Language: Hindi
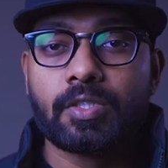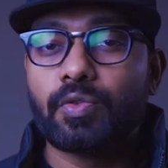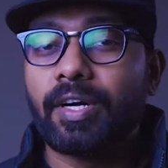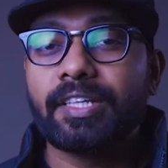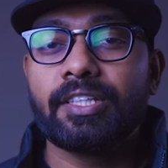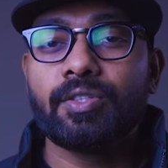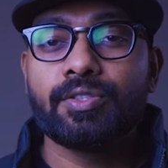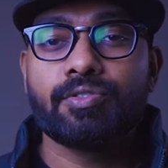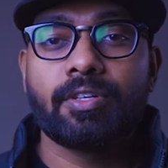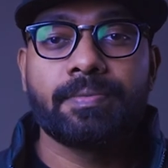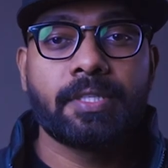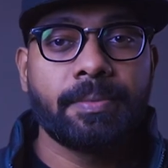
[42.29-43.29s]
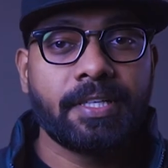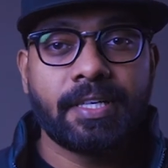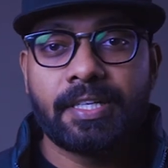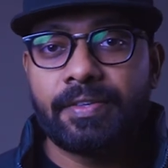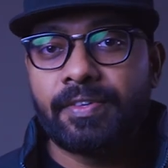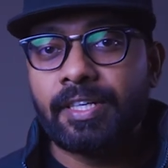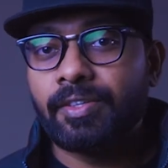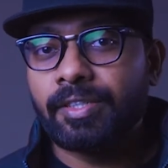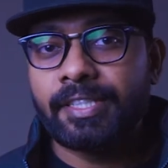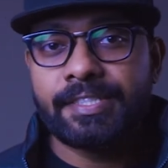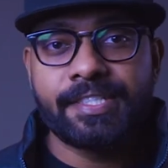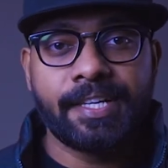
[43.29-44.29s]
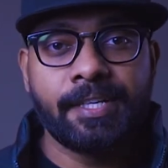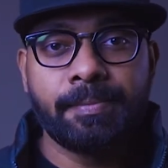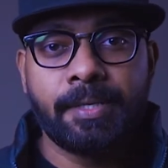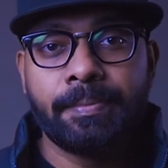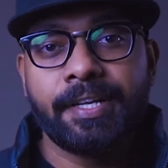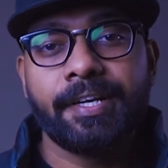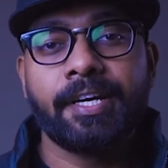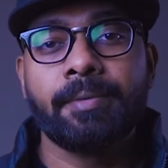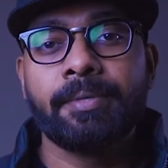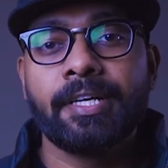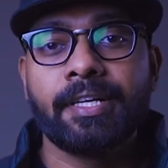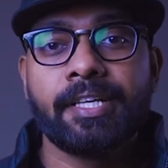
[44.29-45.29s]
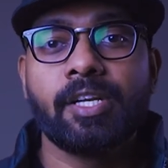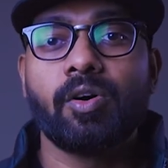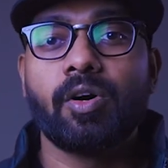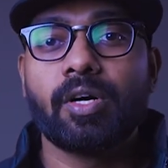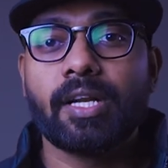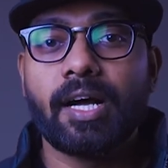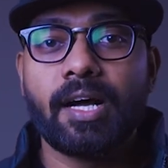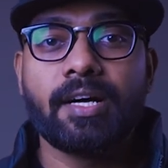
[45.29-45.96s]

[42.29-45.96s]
स्वागत है दोस्तों आप सभी का आर्टिफिलिया डॉट नेट चैनल में मेरा नाम है अनिल और